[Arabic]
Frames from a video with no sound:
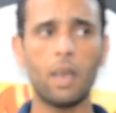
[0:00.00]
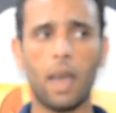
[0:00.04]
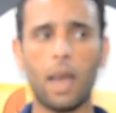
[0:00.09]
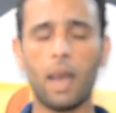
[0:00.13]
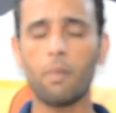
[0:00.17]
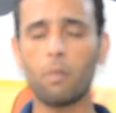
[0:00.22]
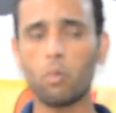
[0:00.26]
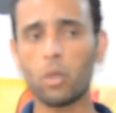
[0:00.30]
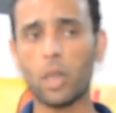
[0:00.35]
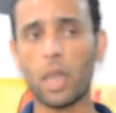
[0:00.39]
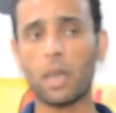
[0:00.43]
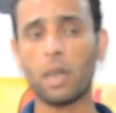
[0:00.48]

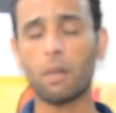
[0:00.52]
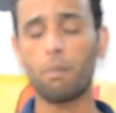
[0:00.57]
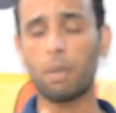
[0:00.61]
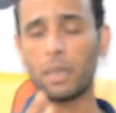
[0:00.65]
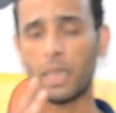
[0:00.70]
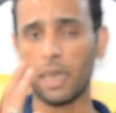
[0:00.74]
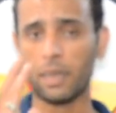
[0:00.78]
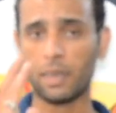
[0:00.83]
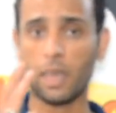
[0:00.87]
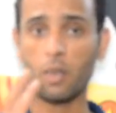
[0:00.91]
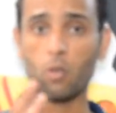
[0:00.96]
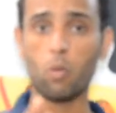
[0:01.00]
على المدرب
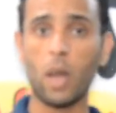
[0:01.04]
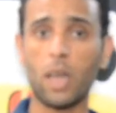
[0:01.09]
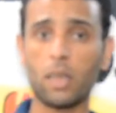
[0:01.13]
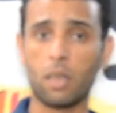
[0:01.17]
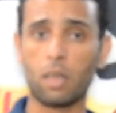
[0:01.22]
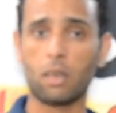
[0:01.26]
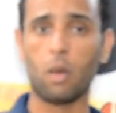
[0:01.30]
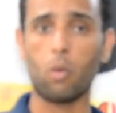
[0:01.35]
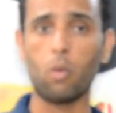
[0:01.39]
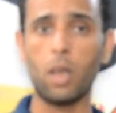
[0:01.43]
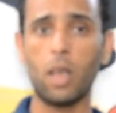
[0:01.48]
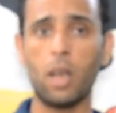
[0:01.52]
بتحتاج وقت
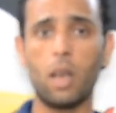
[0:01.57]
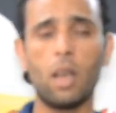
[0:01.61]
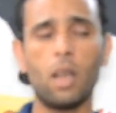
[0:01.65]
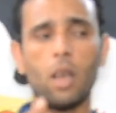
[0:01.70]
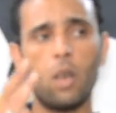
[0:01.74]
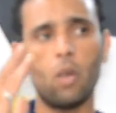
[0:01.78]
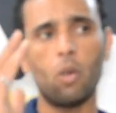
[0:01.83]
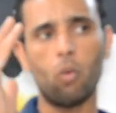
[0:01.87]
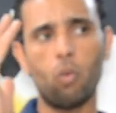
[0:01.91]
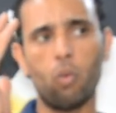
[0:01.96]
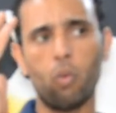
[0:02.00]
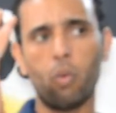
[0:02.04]
طويل
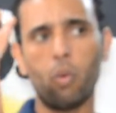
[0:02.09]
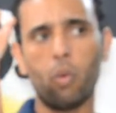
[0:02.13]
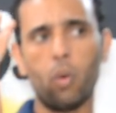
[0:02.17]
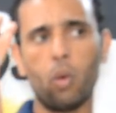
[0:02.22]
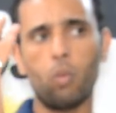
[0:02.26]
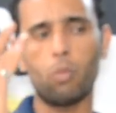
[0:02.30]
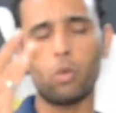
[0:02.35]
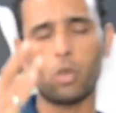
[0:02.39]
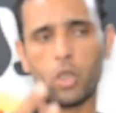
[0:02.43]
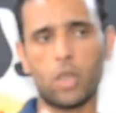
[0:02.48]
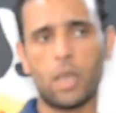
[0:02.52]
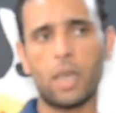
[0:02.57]

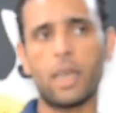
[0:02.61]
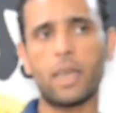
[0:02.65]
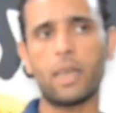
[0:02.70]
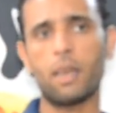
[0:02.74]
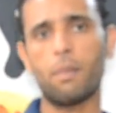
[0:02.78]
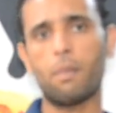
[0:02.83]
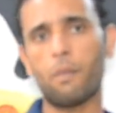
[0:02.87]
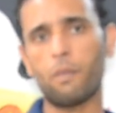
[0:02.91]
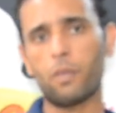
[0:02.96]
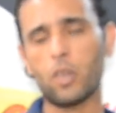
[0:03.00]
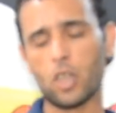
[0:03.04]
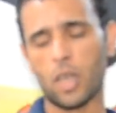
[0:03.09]
والمشكله
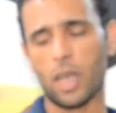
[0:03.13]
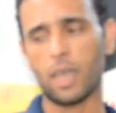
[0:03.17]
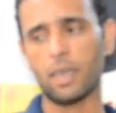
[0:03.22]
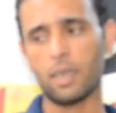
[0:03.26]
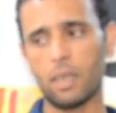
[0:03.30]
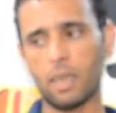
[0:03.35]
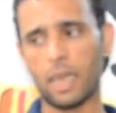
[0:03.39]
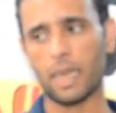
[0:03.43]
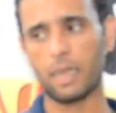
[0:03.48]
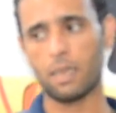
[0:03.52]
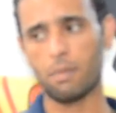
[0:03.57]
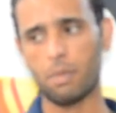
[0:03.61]
ان مفيش
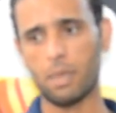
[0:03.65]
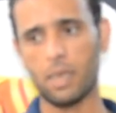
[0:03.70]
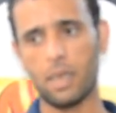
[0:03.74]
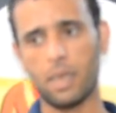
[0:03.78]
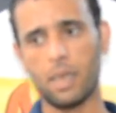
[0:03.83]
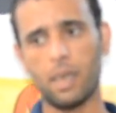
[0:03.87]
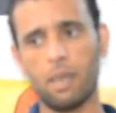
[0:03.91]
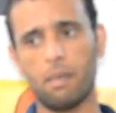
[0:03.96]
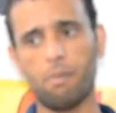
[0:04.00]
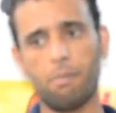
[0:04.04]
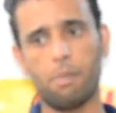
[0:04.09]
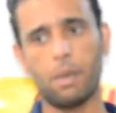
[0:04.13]
حد يعني بي
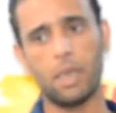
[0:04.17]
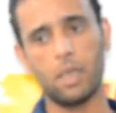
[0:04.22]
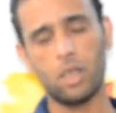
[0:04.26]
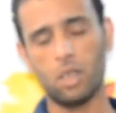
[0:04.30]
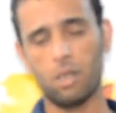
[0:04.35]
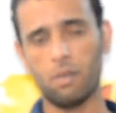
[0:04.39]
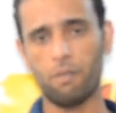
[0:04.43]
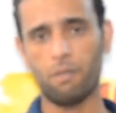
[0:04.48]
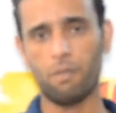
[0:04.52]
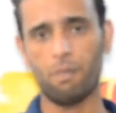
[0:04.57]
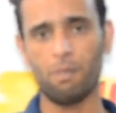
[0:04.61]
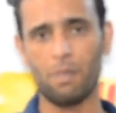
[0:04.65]
ايه بي
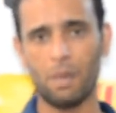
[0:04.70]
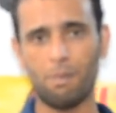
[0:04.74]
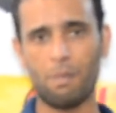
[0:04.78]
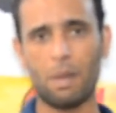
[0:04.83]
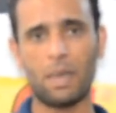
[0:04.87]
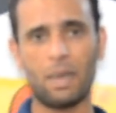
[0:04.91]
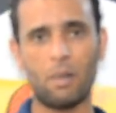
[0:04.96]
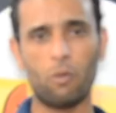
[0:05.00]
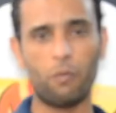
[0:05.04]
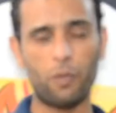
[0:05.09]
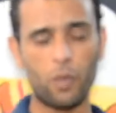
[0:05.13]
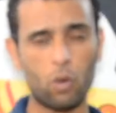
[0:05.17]

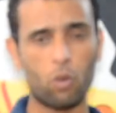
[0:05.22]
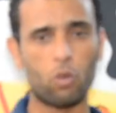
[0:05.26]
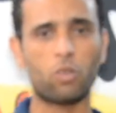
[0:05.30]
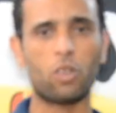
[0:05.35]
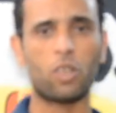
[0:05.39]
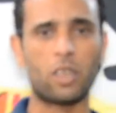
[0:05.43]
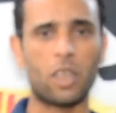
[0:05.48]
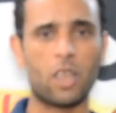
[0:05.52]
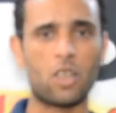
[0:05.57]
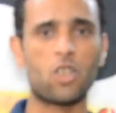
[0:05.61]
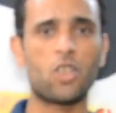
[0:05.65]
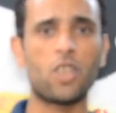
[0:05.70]
بي في نقطه
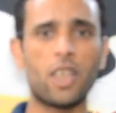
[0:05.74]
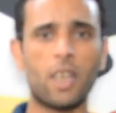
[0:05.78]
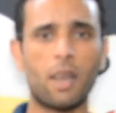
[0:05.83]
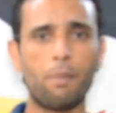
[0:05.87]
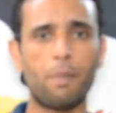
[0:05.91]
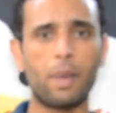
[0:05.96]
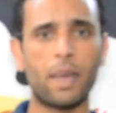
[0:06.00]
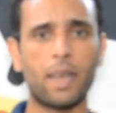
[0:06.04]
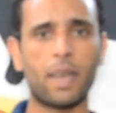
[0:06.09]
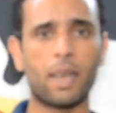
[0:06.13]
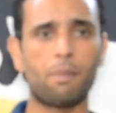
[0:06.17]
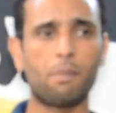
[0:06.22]
تشجيع
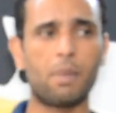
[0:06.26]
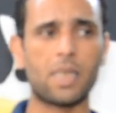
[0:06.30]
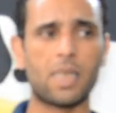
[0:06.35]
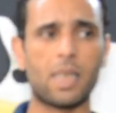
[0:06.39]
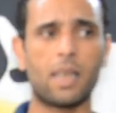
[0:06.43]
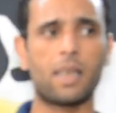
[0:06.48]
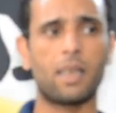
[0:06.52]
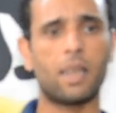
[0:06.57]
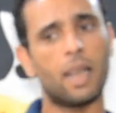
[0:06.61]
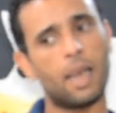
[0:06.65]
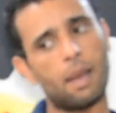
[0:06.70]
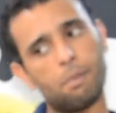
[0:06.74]
منك
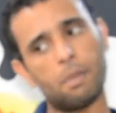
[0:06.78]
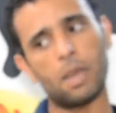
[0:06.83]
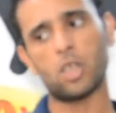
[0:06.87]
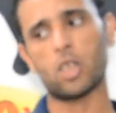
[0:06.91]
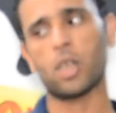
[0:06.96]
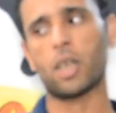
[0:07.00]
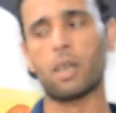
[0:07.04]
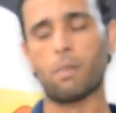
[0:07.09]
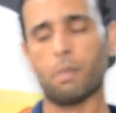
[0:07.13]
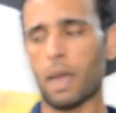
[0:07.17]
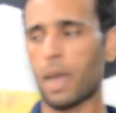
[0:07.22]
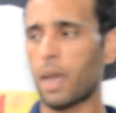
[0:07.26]
مثلا لا
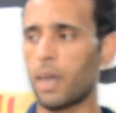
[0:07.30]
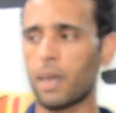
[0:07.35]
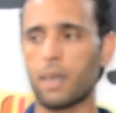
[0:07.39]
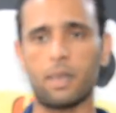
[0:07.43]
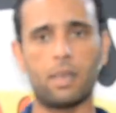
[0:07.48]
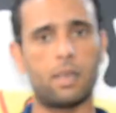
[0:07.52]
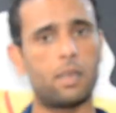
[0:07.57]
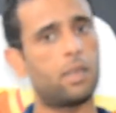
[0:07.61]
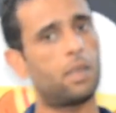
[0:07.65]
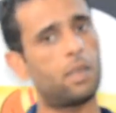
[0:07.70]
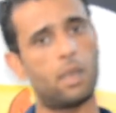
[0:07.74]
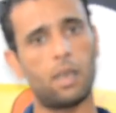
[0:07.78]
ماشي انا
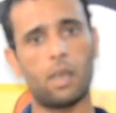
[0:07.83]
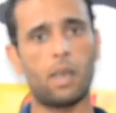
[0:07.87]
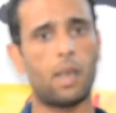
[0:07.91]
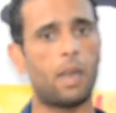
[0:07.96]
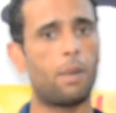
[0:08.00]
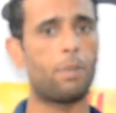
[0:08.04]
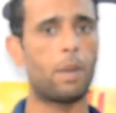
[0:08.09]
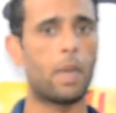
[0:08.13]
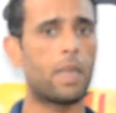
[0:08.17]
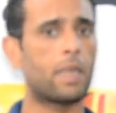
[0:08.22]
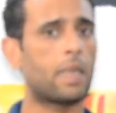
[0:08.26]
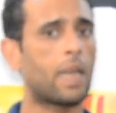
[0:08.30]
معاك
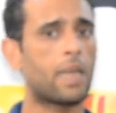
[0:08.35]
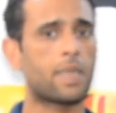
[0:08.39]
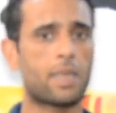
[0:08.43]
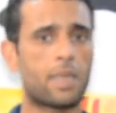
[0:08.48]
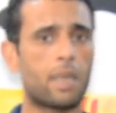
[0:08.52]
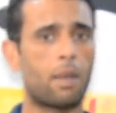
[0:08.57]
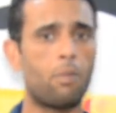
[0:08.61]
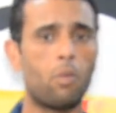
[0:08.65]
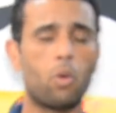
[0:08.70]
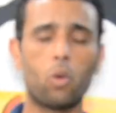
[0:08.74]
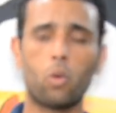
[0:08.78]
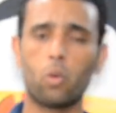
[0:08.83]
اعمل اللي انت عايز
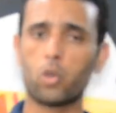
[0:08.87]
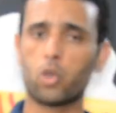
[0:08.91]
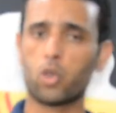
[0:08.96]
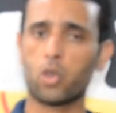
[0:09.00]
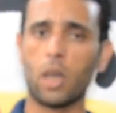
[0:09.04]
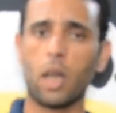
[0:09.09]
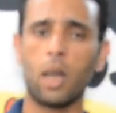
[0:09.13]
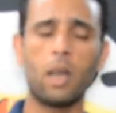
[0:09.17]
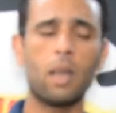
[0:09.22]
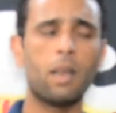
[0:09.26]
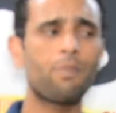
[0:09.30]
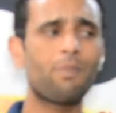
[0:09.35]
تعمله
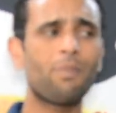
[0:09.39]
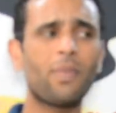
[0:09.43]
والصح